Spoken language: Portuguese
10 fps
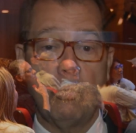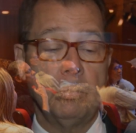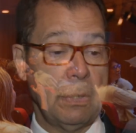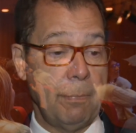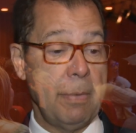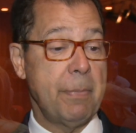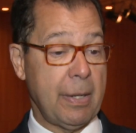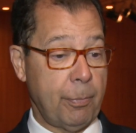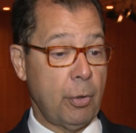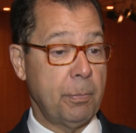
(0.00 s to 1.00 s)
como também
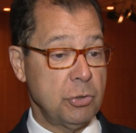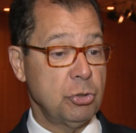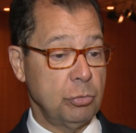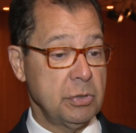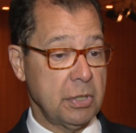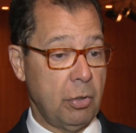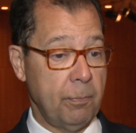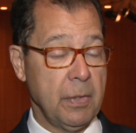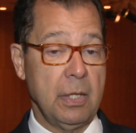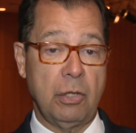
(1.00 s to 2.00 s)
para a própria instituição,
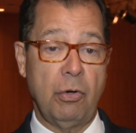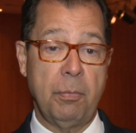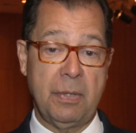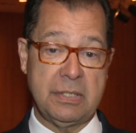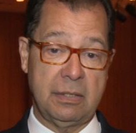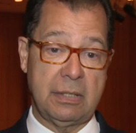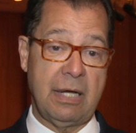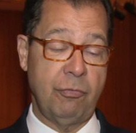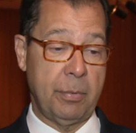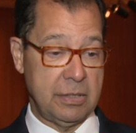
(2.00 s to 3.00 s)
que eu
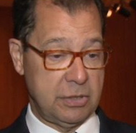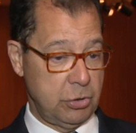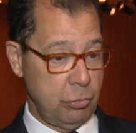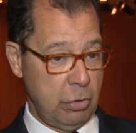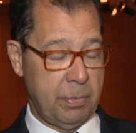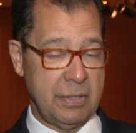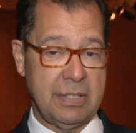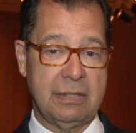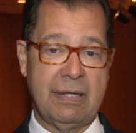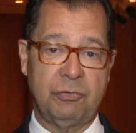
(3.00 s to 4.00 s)
representava o Brasil,
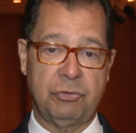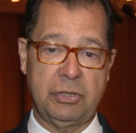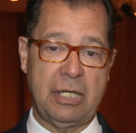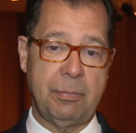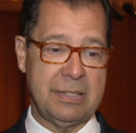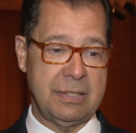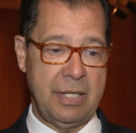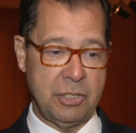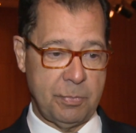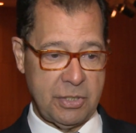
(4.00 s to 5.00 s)
representava a Sociedade
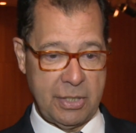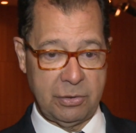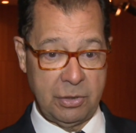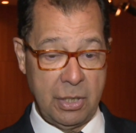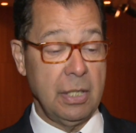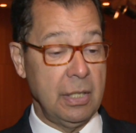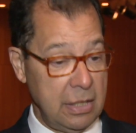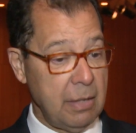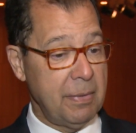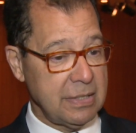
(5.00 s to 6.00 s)
Brasileira de Pediatria
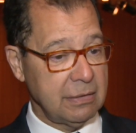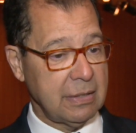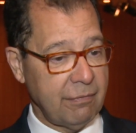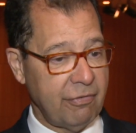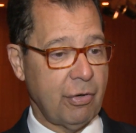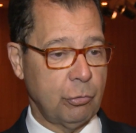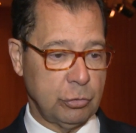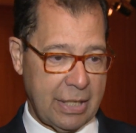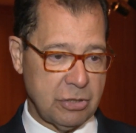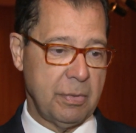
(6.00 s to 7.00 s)
e representava a
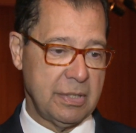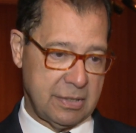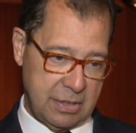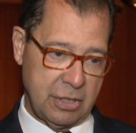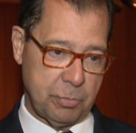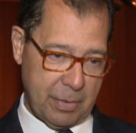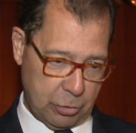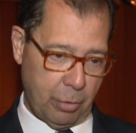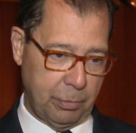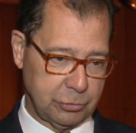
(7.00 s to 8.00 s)
Faculdade de Medicina de
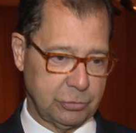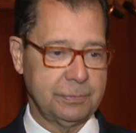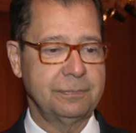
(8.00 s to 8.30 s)
Petrópolis.